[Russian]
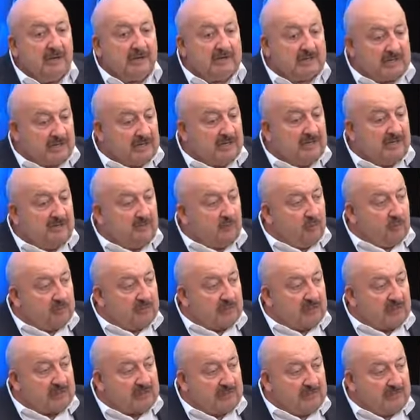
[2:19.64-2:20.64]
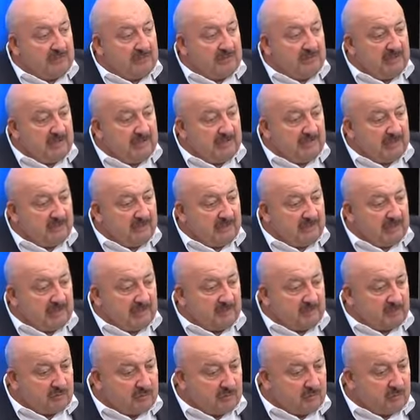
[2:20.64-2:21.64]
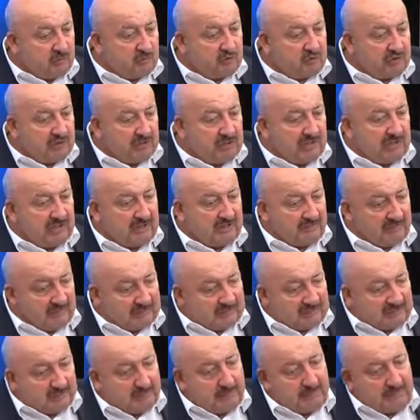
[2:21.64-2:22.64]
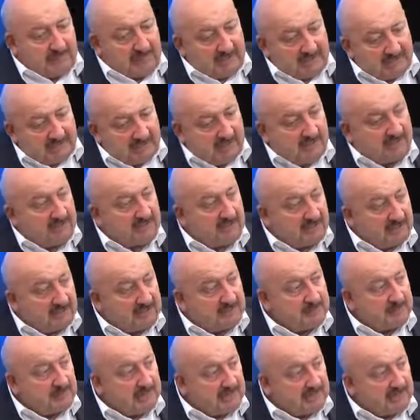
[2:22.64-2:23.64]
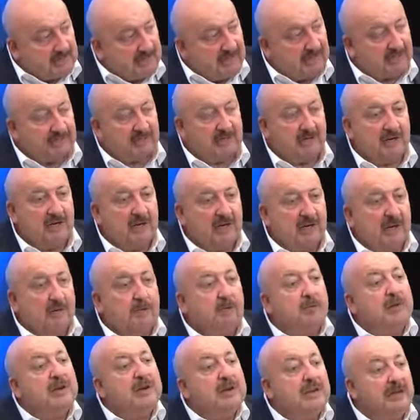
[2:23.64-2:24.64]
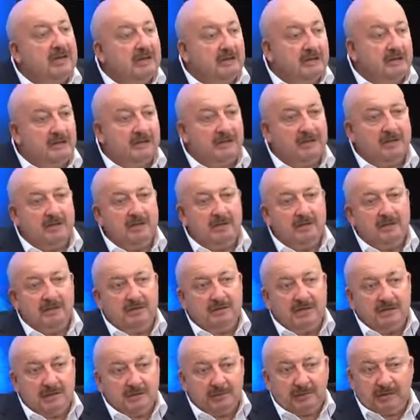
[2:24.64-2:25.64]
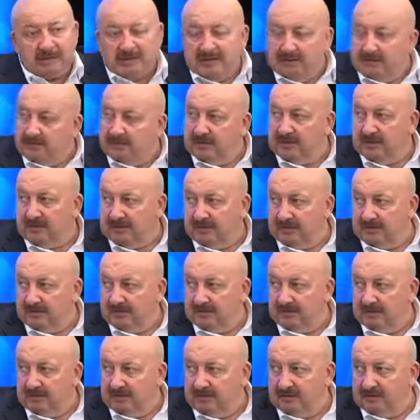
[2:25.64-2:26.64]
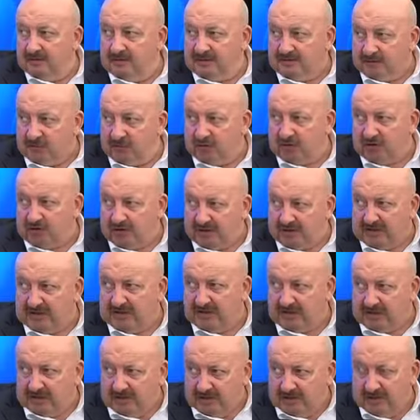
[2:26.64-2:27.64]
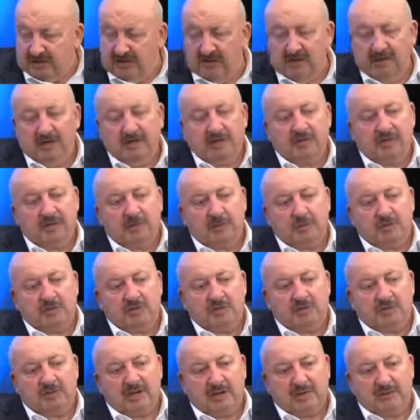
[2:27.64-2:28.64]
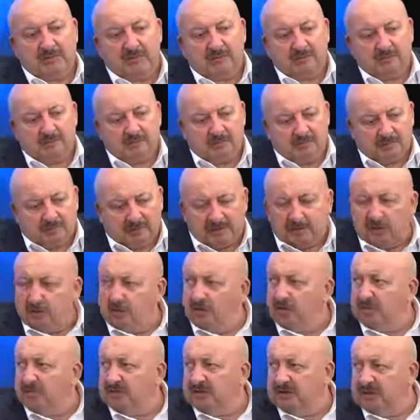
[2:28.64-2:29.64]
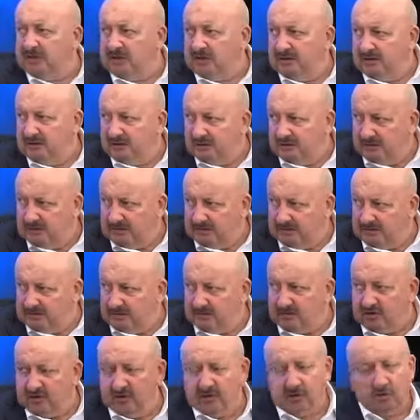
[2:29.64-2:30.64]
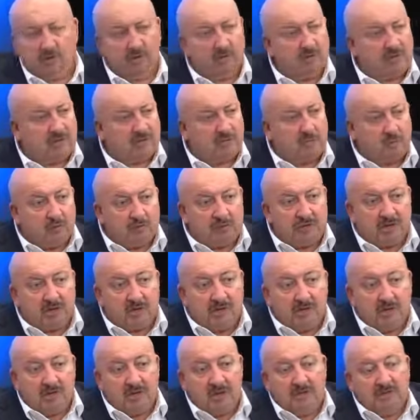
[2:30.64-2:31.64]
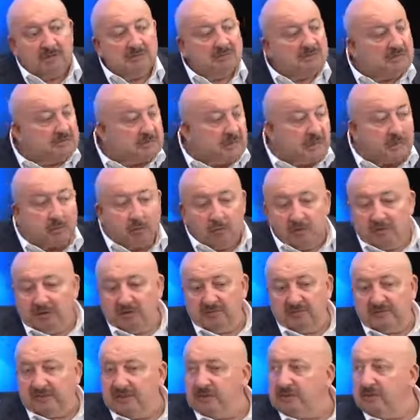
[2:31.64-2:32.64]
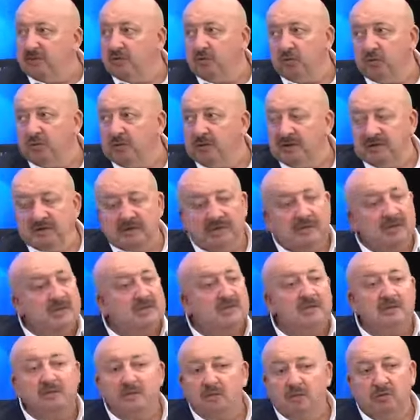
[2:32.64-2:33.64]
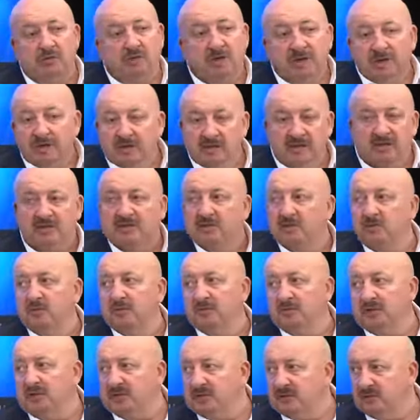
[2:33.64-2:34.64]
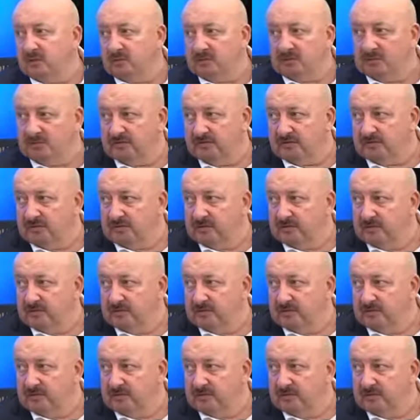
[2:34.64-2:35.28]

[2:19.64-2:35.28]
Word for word: средний возраст семьи, значит, муж, жена 25-35 лет, при необходимых возможностях, допустим, там подъемные, жилье, работа. Спокойно все готовы переселяться хоть на землю Франца Иосифа.